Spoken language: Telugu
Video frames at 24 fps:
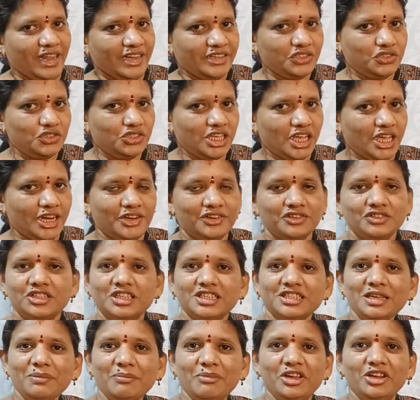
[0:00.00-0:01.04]
నెక్స్ట్ శారీ
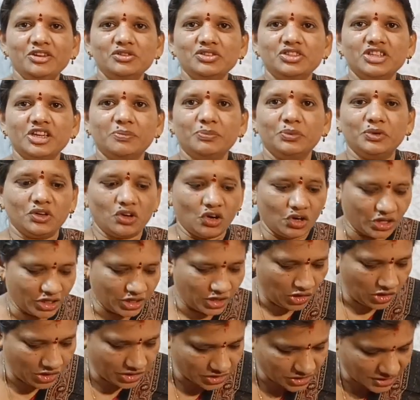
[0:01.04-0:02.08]
వచ్చేసి మీను జైపూర్
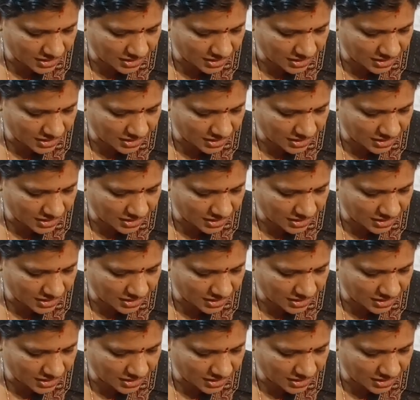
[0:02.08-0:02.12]
కాటన్ లో